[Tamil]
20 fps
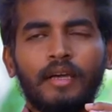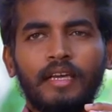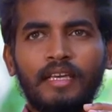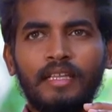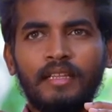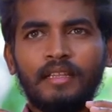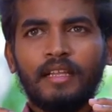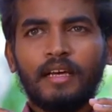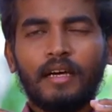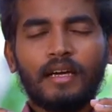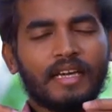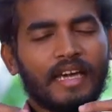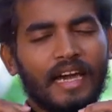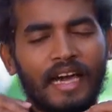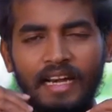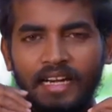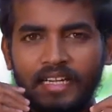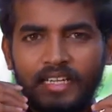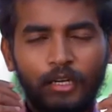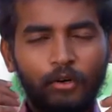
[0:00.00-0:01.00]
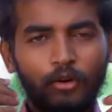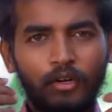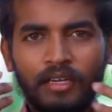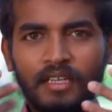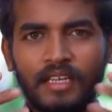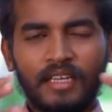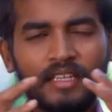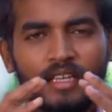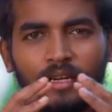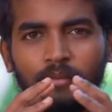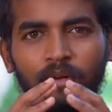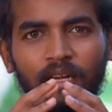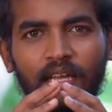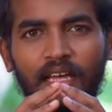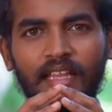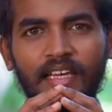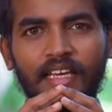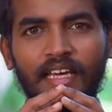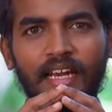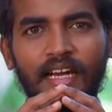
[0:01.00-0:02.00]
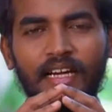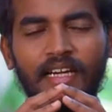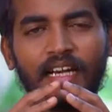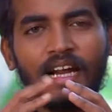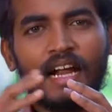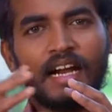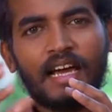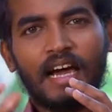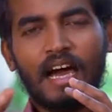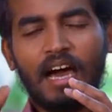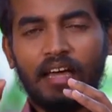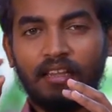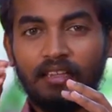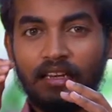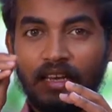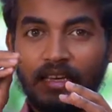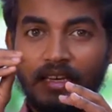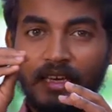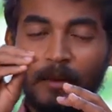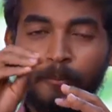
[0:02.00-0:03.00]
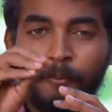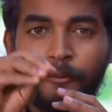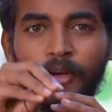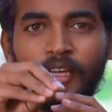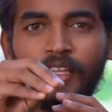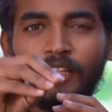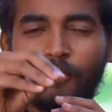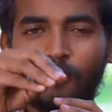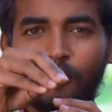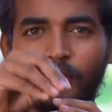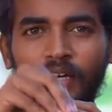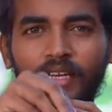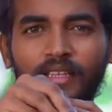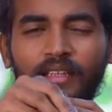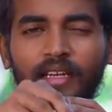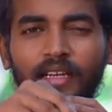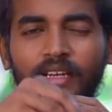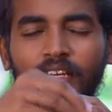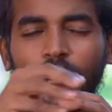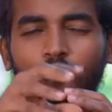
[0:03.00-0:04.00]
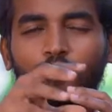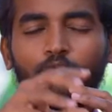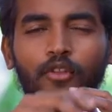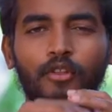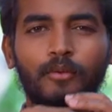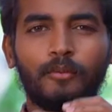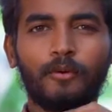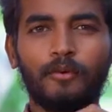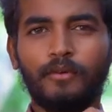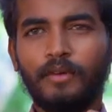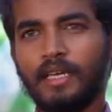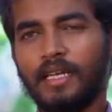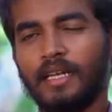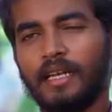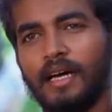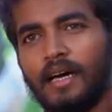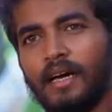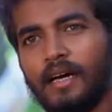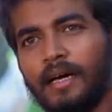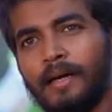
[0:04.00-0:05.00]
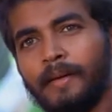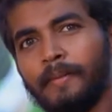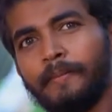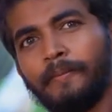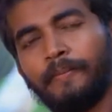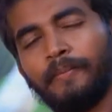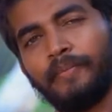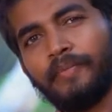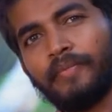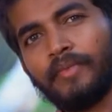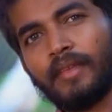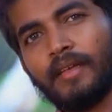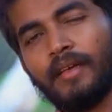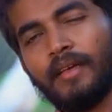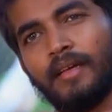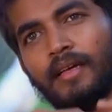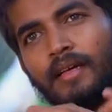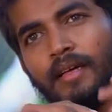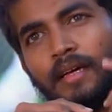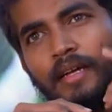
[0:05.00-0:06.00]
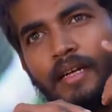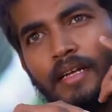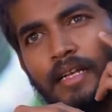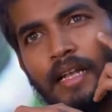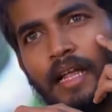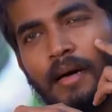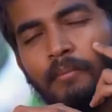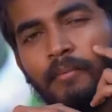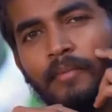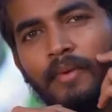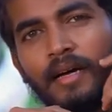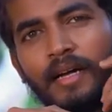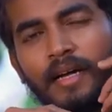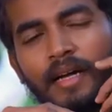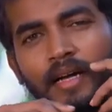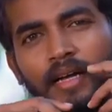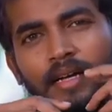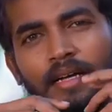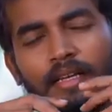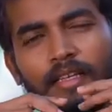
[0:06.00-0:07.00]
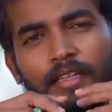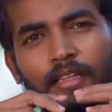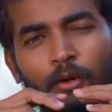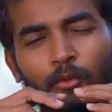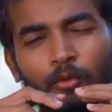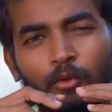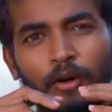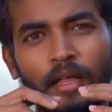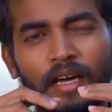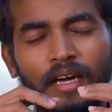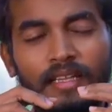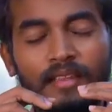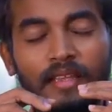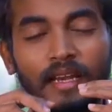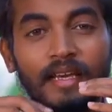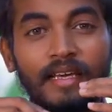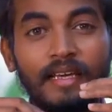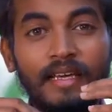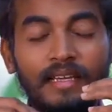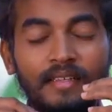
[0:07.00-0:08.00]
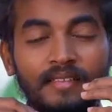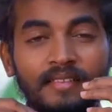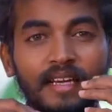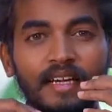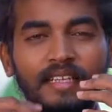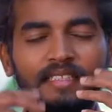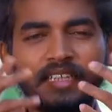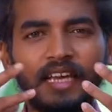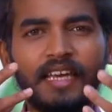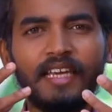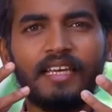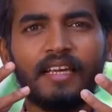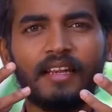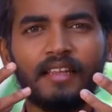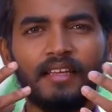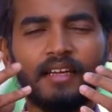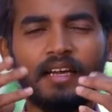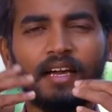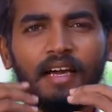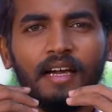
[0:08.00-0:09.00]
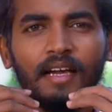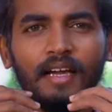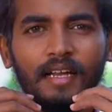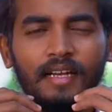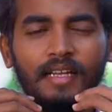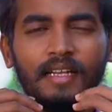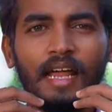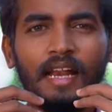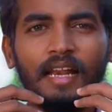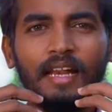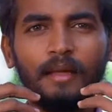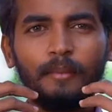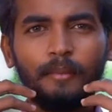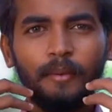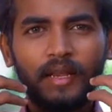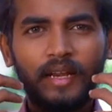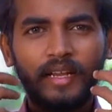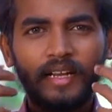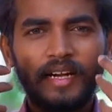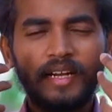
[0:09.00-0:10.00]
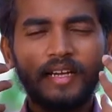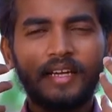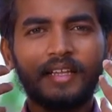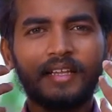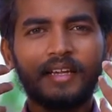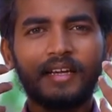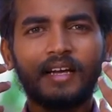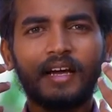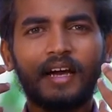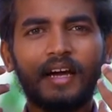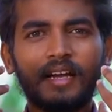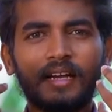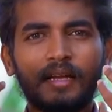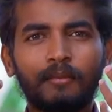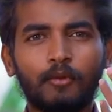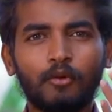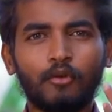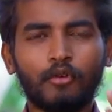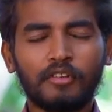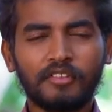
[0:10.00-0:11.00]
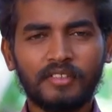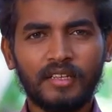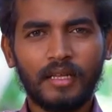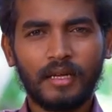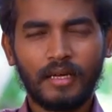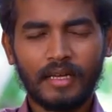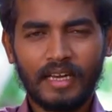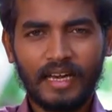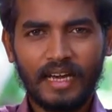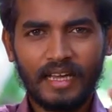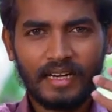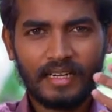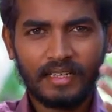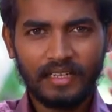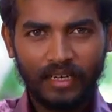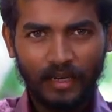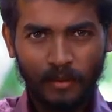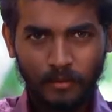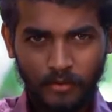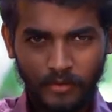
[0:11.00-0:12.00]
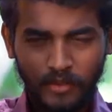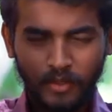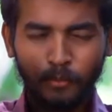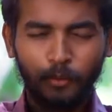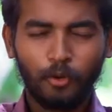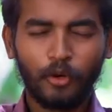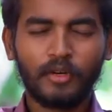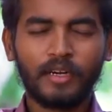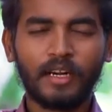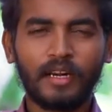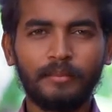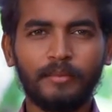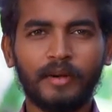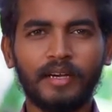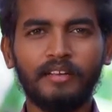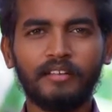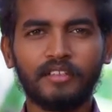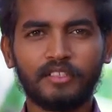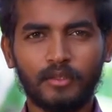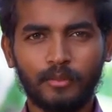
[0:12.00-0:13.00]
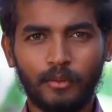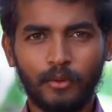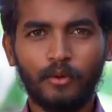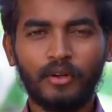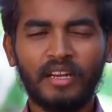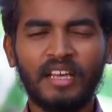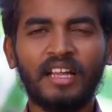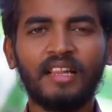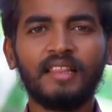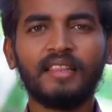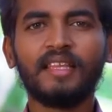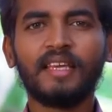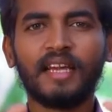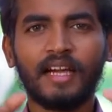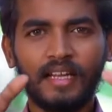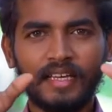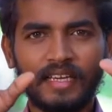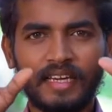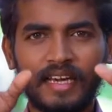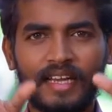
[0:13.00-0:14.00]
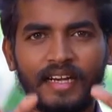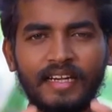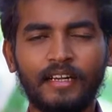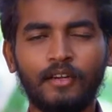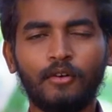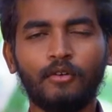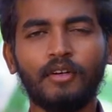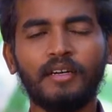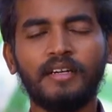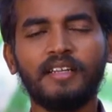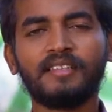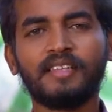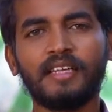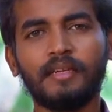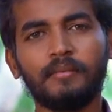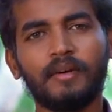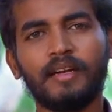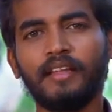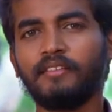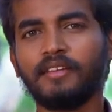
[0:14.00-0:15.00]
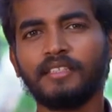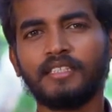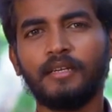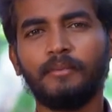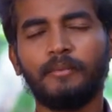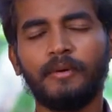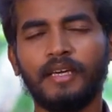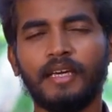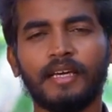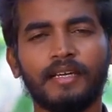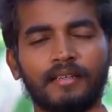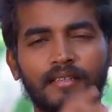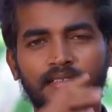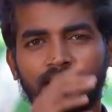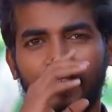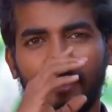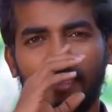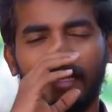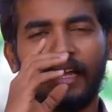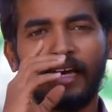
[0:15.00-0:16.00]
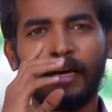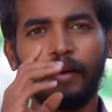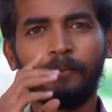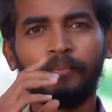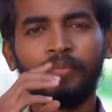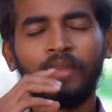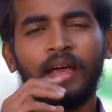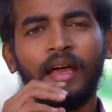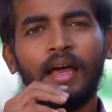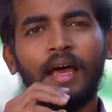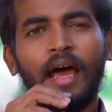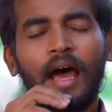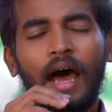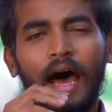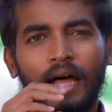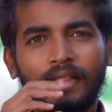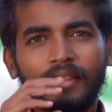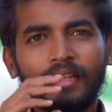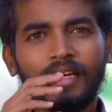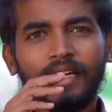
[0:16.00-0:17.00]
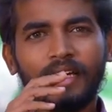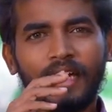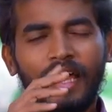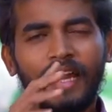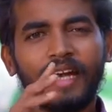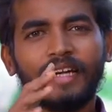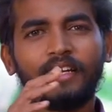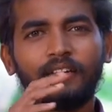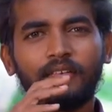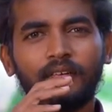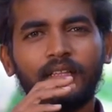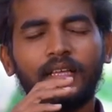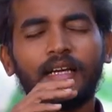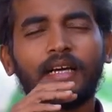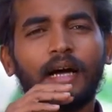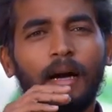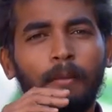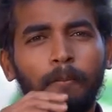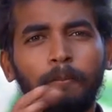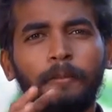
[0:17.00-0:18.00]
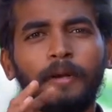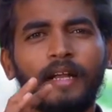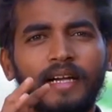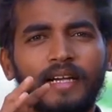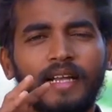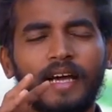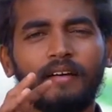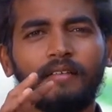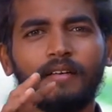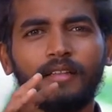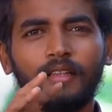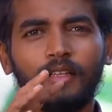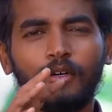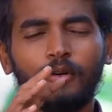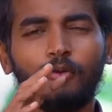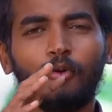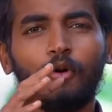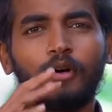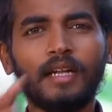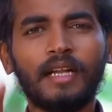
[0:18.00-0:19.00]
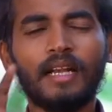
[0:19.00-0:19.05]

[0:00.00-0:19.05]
இந்த கேரக்டரே ஒரு நிரந்தரம் இல்லாத கேரக்டர் ஆனால் அதில் எப்படி இந்த உலகத்தில் நீங்கள் தோற்று போவீங்கன்னா நம்ம இந்த உலகத்தில் ஈஸியாக ஜெயிக்கிறதுக்காக நல்ல பேரை எடுக்கிறதுக்காக நம்ம ஒரு சில கேரக்டரை நம்ம வந்து போர்ட்ரேட் பண்ணி வச்சுருப்போம் ஒரு ஹெல்த்தியான கேரக்டர் ஒன்று டிசைன் பண்ணி வச்சுருப்பீங்க சரிங்களா அந்த கேரக்டர் வந்து கம்ப்ளீட்டாக வந்து ஒன்றும்